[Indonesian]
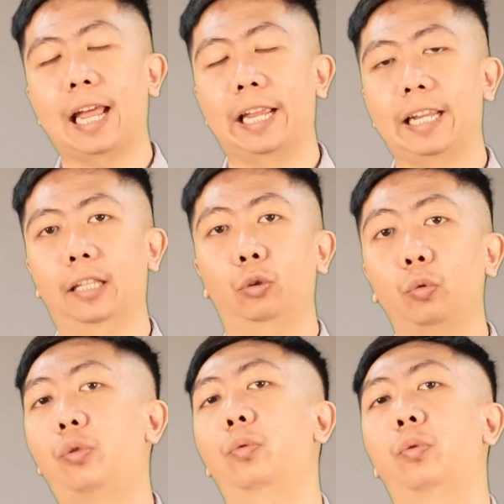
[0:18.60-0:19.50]
ayat
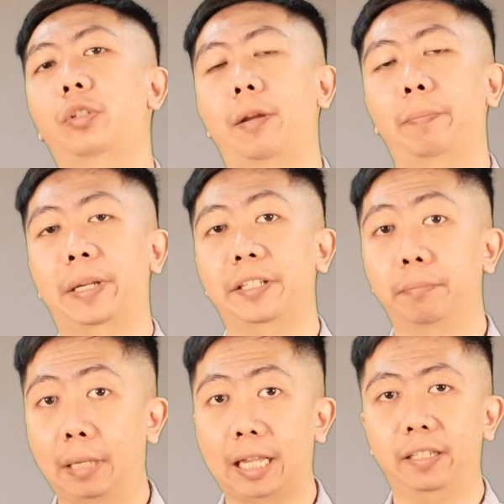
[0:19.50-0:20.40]
7 sampai
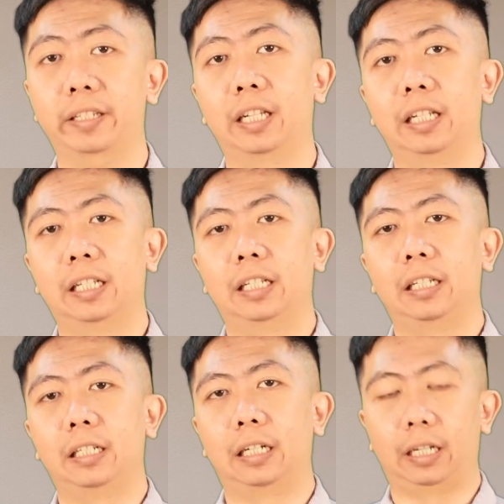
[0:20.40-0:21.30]
11
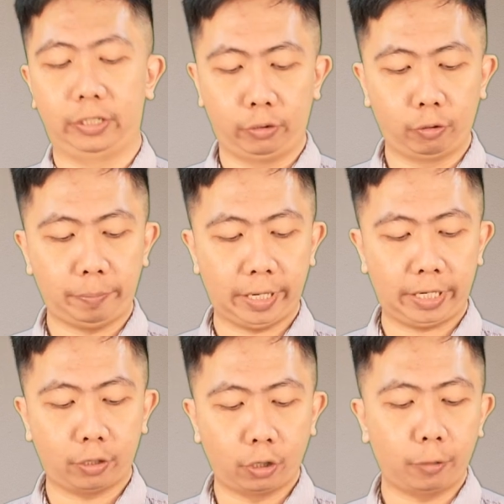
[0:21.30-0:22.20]
dengan judul
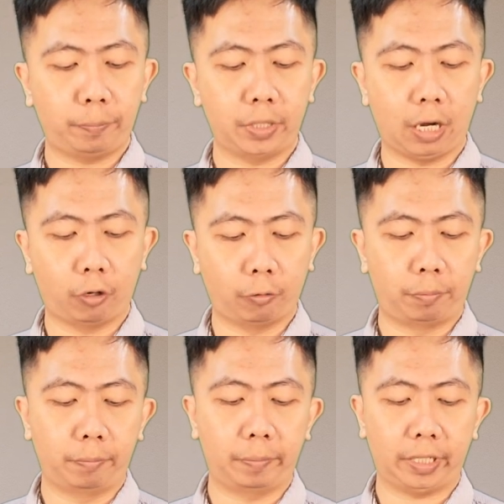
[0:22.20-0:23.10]
perikop Yakub
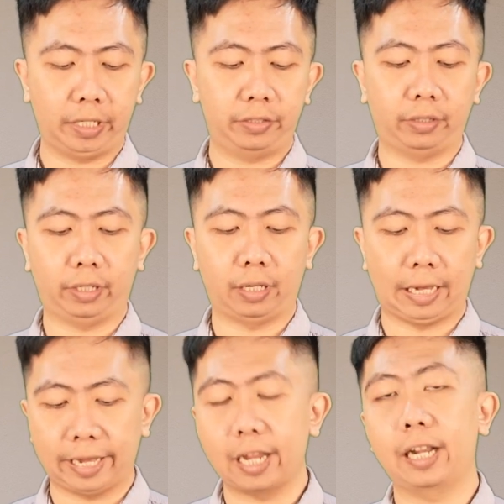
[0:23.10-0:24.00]
memperistri
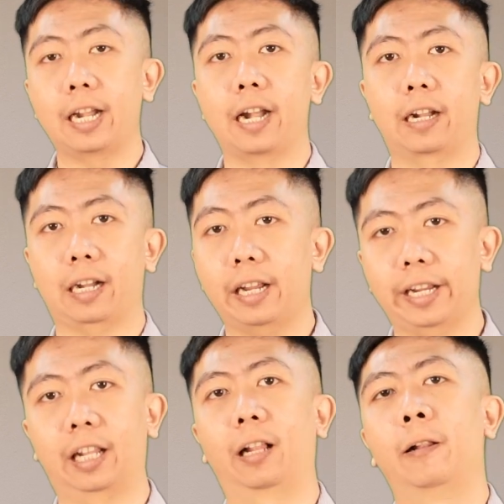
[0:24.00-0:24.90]
Lea dan
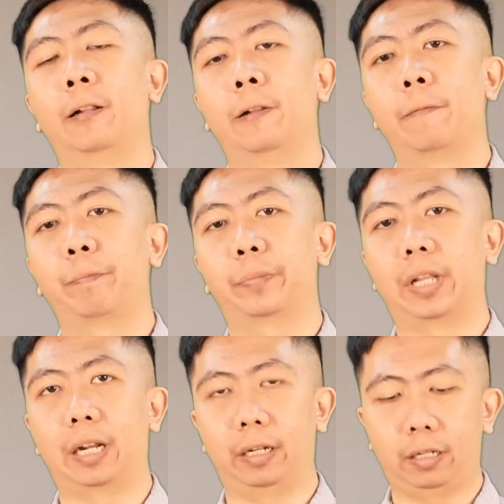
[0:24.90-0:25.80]
Rahel.
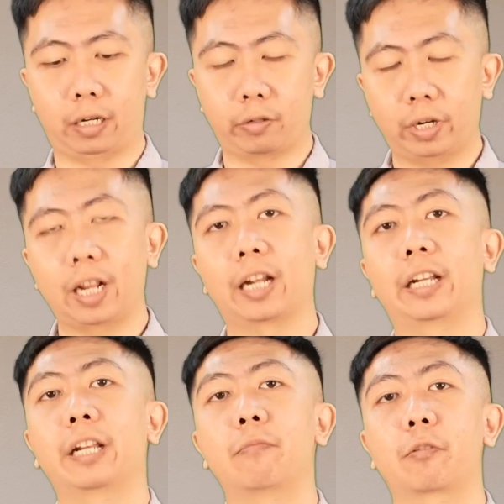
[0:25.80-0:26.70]
Dan renungan
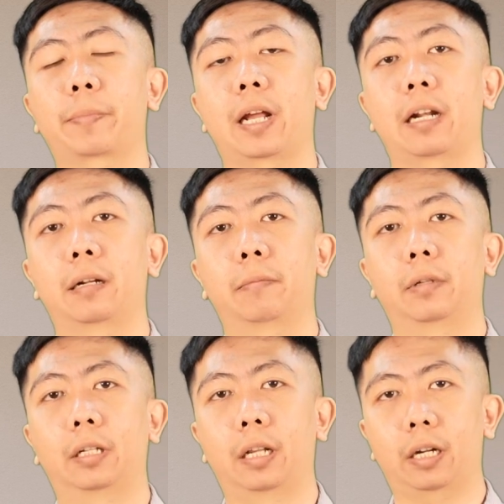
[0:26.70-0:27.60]
hari ini merupakan
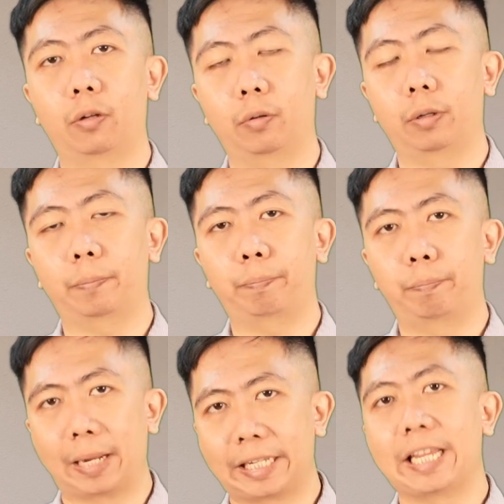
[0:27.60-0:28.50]
uh, renung
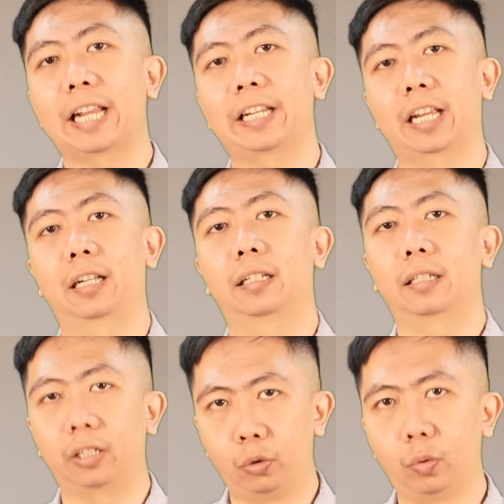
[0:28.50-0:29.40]
bagian yang
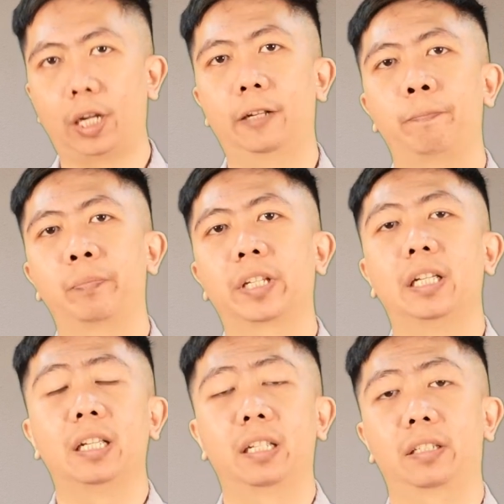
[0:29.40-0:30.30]
kedua.
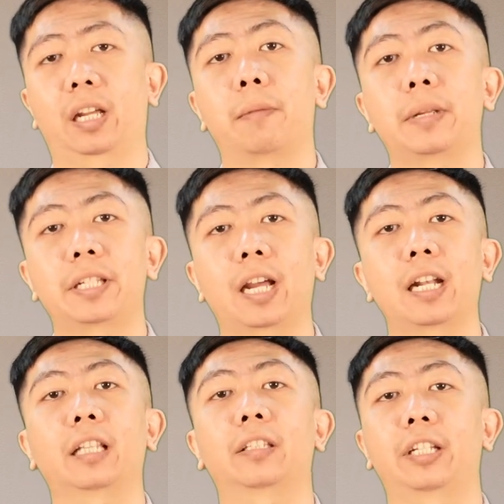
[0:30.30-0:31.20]
Saya akan
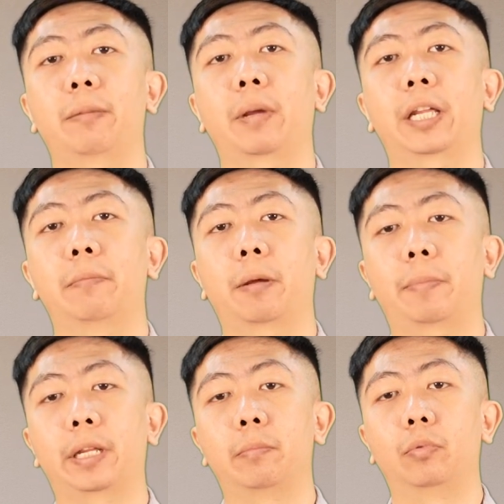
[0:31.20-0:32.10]
bacakan ayat ini bagi
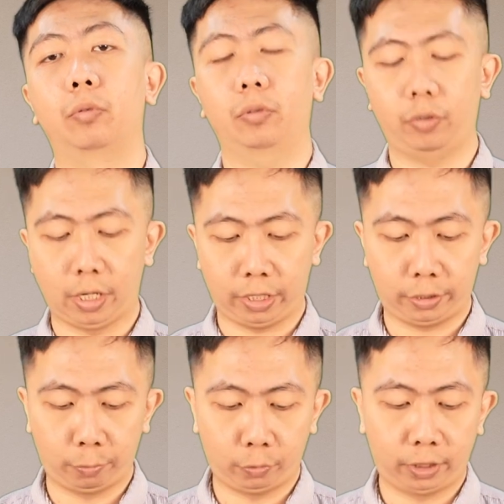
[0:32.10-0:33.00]
Bapak Ibu Saudara
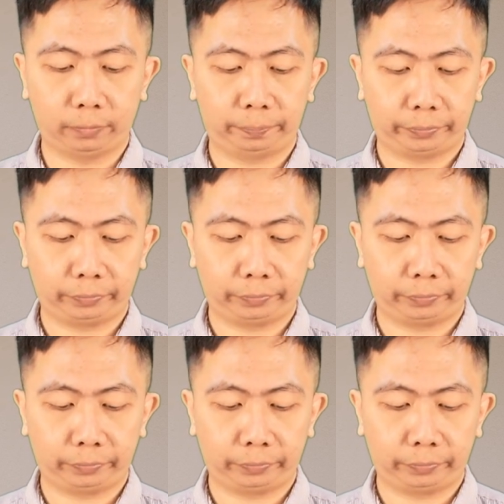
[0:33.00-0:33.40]
semua.